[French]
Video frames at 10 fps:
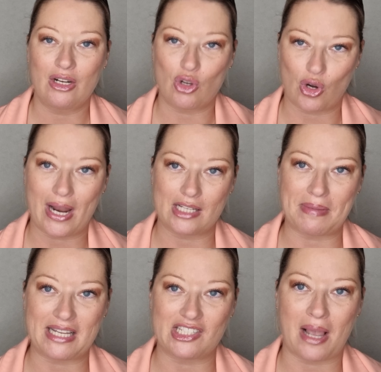Le collège
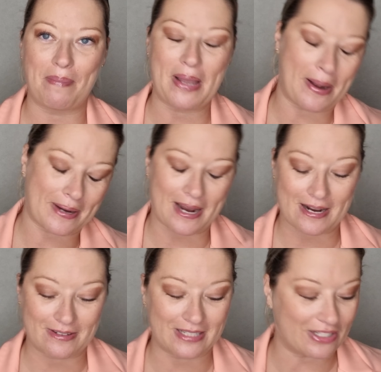m'a déjà appelé.
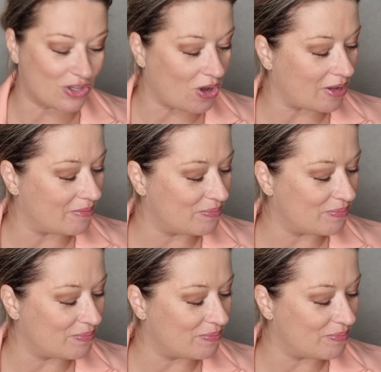On adore.